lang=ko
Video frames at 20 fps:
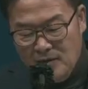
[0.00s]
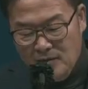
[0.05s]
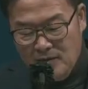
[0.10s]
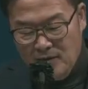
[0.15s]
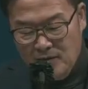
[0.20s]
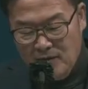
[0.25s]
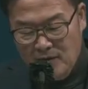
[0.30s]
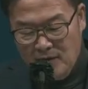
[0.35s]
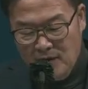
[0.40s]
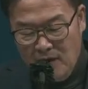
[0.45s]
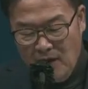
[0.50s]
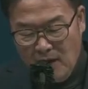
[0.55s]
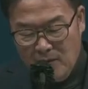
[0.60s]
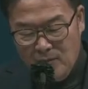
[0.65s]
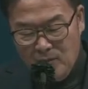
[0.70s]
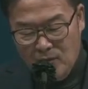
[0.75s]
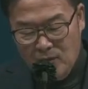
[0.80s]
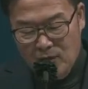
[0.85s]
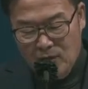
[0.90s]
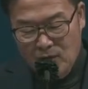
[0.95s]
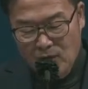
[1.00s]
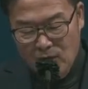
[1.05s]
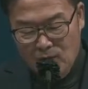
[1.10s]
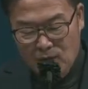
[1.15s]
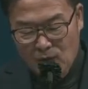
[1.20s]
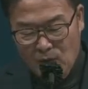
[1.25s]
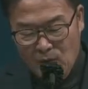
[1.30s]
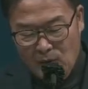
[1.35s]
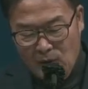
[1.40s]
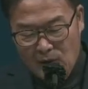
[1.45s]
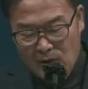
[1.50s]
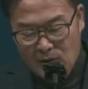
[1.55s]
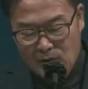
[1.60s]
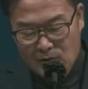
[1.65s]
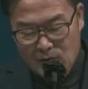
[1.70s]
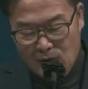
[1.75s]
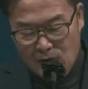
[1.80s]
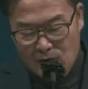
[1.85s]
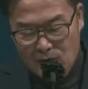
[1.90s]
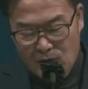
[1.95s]
세상이 아무리 형통하여
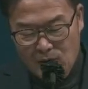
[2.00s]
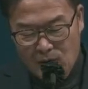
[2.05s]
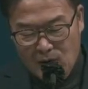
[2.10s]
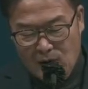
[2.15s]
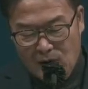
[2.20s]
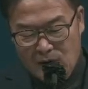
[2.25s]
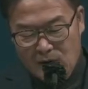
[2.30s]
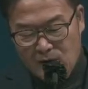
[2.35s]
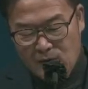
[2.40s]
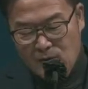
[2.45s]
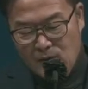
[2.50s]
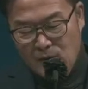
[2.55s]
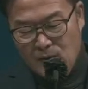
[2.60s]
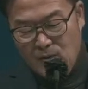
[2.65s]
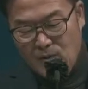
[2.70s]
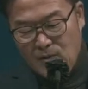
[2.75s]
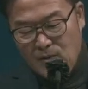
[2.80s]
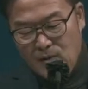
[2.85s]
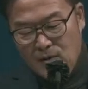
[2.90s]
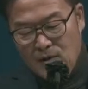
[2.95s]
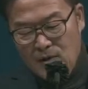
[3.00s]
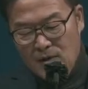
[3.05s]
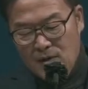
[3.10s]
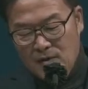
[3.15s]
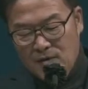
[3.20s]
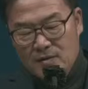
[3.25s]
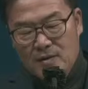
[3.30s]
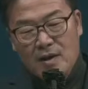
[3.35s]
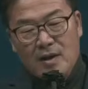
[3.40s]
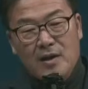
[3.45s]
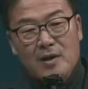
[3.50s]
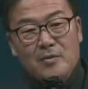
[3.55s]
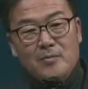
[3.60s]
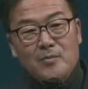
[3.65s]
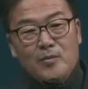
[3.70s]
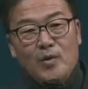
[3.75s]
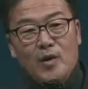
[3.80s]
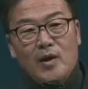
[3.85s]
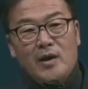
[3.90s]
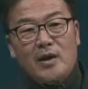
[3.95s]
넉넉하여도
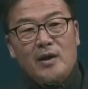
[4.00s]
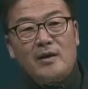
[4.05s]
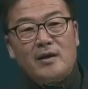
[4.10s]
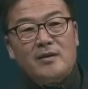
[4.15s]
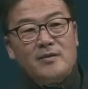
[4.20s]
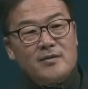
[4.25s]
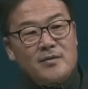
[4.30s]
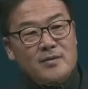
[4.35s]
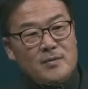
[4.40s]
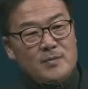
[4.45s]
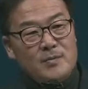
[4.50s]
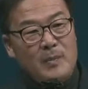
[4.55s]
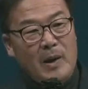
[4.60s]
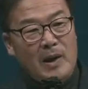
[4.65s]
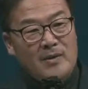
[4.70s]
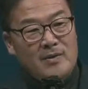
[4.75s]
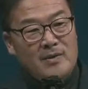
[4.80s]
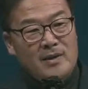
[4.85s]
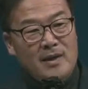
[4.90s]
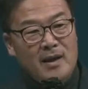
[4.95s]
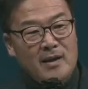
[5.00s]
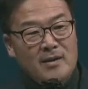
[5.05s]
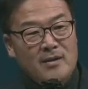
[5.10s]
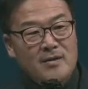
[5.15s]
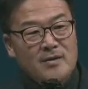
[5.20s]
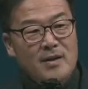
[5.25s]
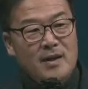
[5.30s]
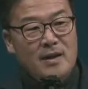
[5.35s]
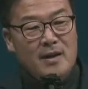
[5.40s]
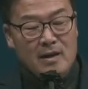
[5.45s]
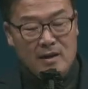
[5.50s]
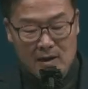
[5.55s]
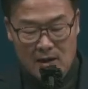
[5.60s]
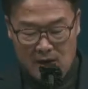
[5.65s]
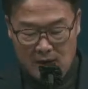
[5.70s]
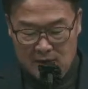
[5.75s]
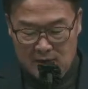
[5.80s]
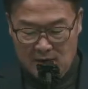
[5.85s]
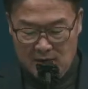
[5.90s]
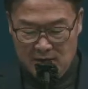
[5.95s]
사람과의 마땅히
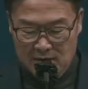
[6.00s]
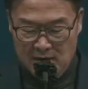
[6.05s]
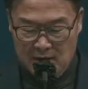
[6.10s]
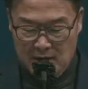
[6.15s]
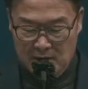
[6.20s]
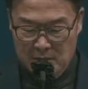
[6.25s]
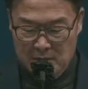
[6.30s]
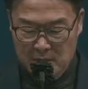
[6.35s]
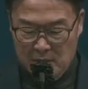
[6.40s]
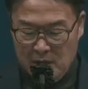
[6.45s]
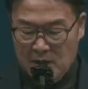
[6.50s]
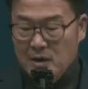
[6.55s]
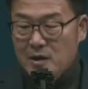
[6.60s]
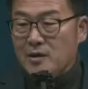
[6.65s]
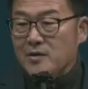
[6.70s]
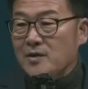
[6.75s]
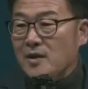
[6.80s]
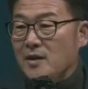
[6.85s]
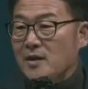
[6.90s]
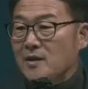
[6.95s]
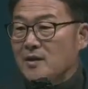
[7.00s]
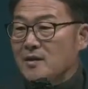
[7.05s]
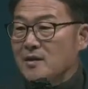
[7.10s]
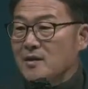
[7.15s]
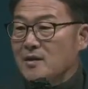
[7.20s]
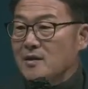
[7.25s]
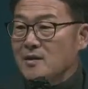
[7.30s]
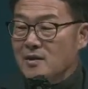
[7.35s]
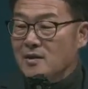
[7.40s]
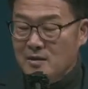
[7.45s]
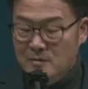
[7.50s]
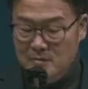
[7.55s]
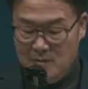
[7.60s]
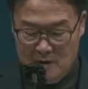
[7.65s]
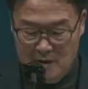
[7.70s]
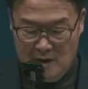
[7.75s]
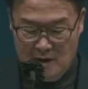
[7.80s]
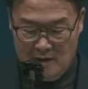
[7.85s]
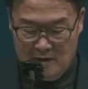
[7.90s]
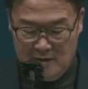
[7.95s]
사랑해야 될 사람과의 사랑이
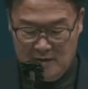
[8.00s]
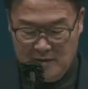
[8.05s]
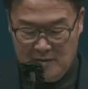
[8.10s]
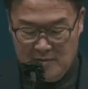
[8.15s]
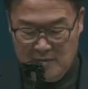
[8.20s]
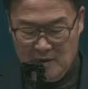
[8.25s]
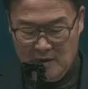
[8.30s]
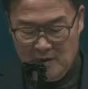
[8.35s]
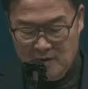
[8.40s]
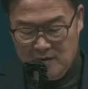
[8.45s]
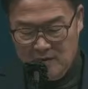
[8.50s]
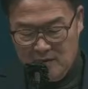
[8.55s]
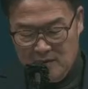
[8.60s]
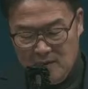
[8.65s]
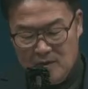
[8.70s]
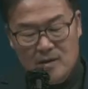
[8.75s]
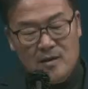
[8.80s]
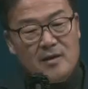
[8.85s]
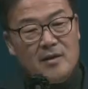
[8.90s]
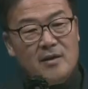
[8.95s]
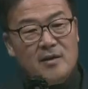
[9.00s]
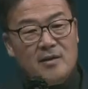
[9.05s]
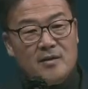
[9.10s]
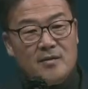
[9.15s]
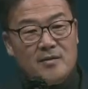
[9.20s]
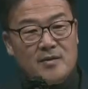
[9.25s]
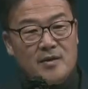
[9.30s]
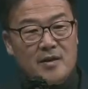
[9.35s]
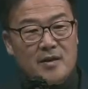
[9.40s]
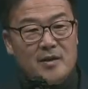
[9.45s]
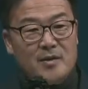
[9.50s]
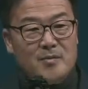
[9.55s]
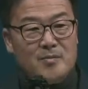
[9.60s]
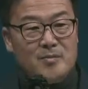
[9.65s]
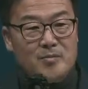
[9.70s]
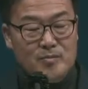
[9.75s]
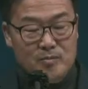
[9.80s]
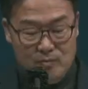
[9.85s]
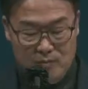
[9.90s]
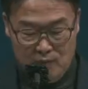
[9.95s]
금이가 있으면 그
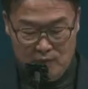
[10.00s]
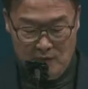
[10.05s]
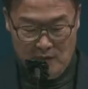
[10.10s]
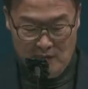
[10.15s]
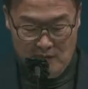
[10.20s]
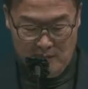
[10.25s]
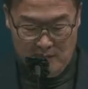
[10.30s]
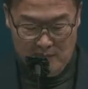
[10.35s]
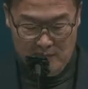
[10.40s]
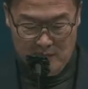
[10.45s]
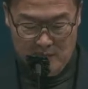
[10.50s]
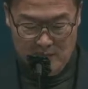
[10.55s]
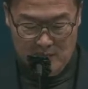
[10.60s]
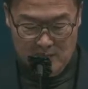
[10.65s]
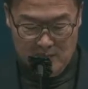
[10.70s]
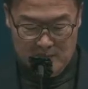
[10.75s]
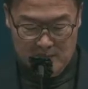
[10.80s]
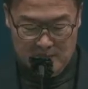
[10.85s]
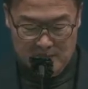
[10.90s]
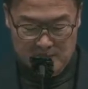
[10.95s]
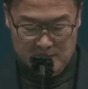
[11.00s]
사람 불행합니다.